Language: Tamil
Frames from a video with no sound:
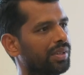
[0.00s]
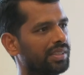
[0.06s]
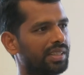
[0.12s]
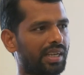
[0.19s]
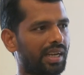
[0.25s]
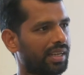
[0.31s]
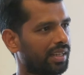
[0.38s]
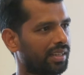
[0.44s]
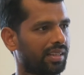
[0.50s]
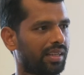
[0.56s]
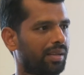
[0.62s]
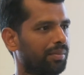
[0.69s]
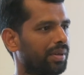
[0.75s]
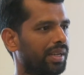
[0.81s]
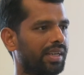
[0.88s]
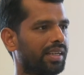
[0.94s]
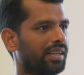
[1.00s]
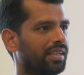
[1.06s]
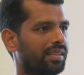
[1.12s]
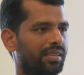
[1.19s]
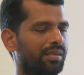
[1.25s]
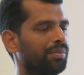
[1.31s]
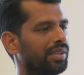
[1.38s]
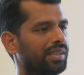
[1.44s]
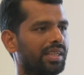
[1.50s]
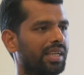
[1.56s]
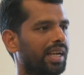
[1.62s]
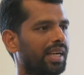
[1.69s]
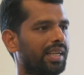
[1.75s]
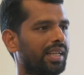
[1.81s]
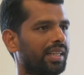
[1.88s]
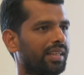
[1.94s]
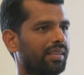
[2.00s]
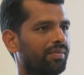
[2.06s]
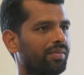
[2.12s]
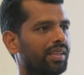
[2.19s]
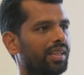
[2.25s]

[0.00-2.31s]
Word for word: பிரித்து காட்டாது இந்த லெபார்டரி டெஸ்ட்டு பிரித்து காட்டாது